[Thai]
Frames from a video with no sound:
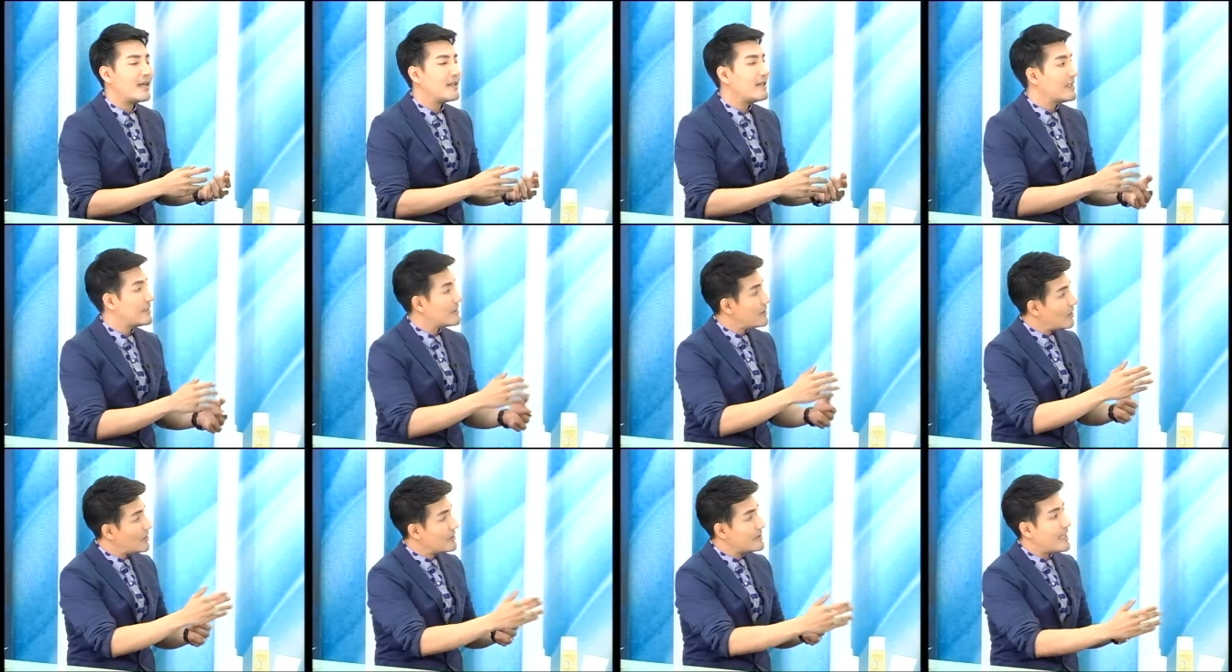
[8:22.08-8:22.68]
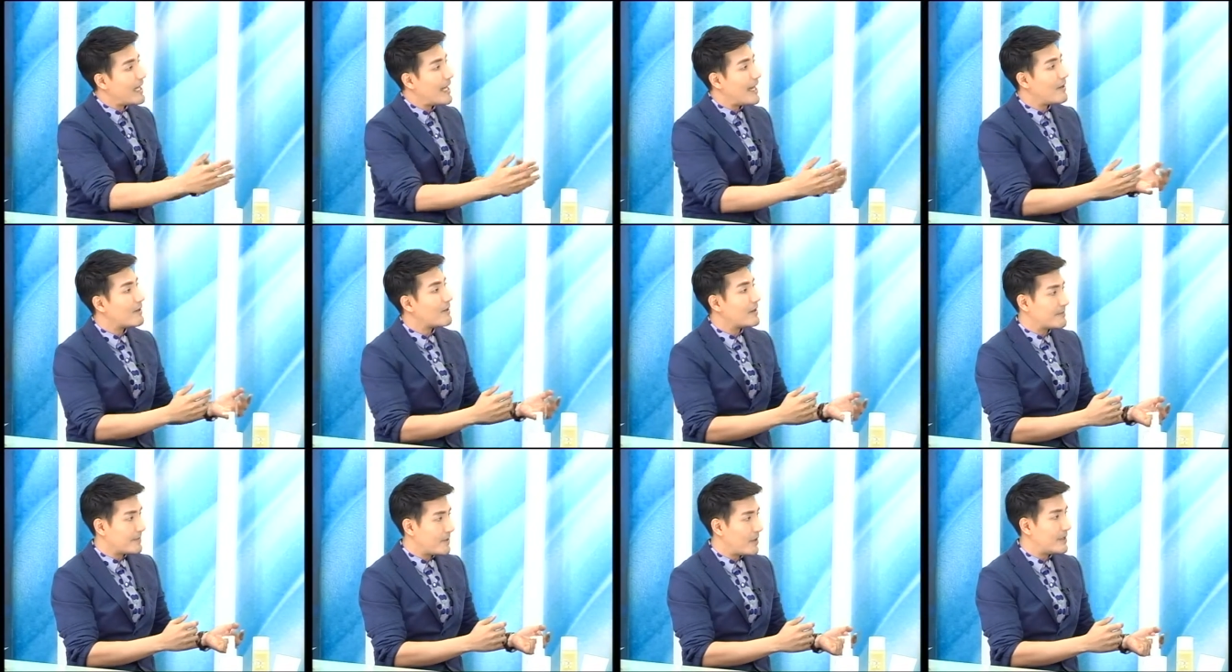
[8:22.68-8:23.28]
วเนี่ยตอนเช้า
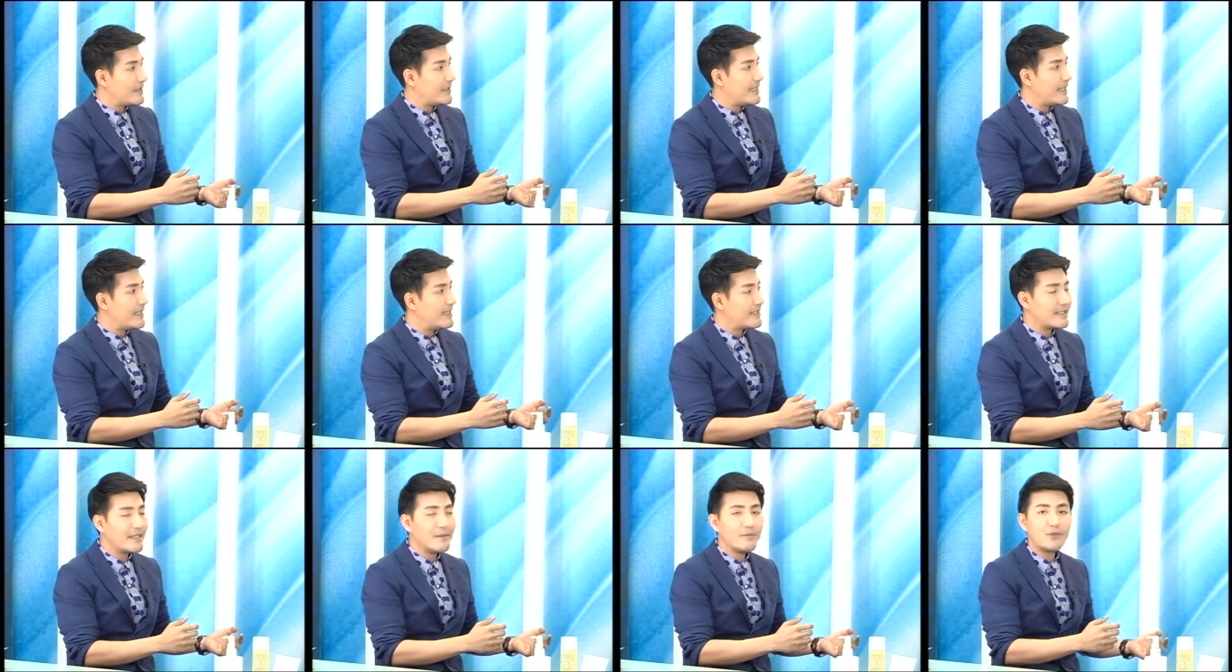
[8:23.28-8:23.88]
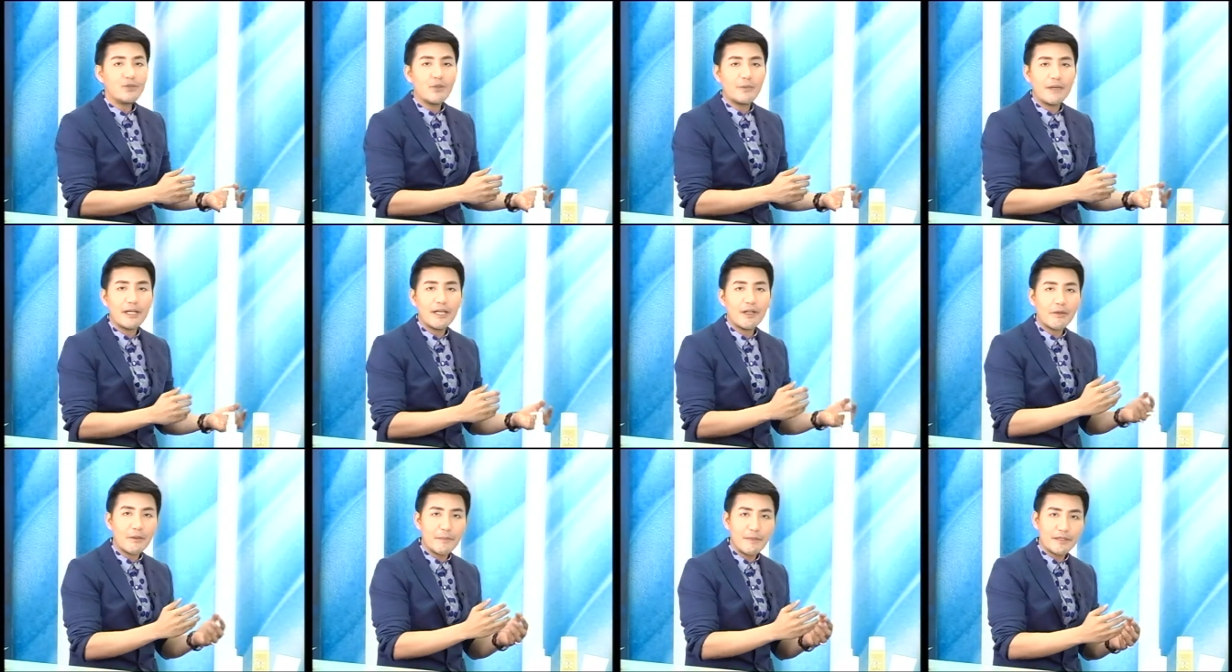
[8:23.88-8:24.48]
กับตอนเย็นท่านผู้ชมคระ
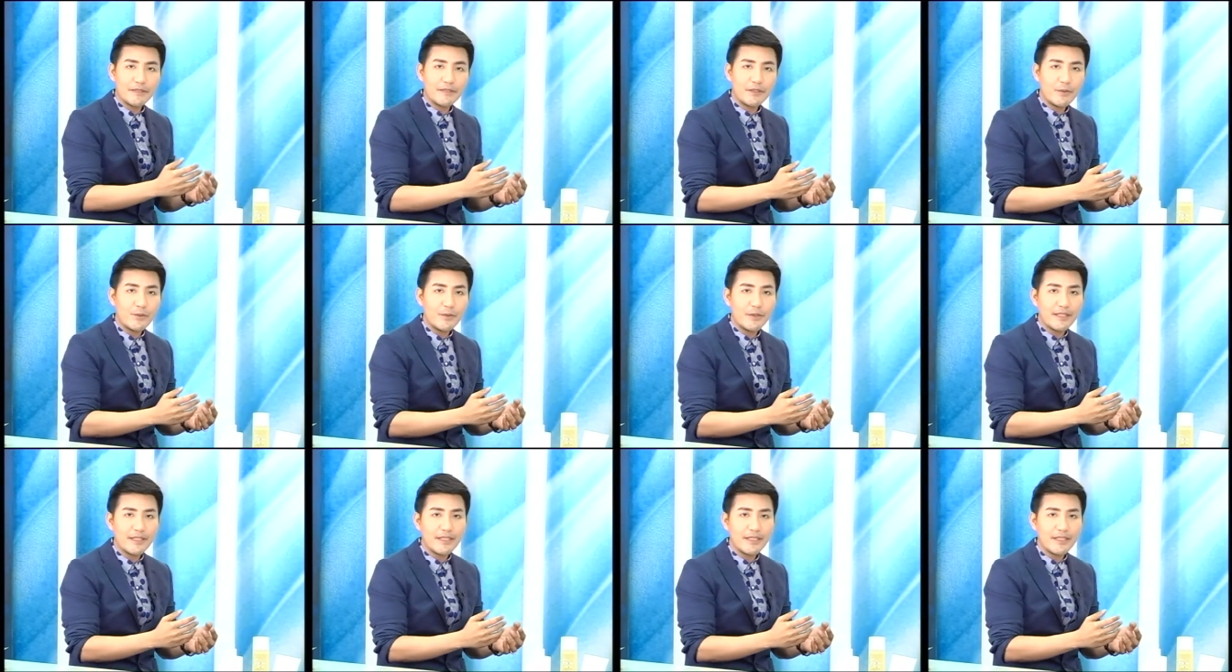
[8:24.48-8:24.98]
เรากำลังจะคุย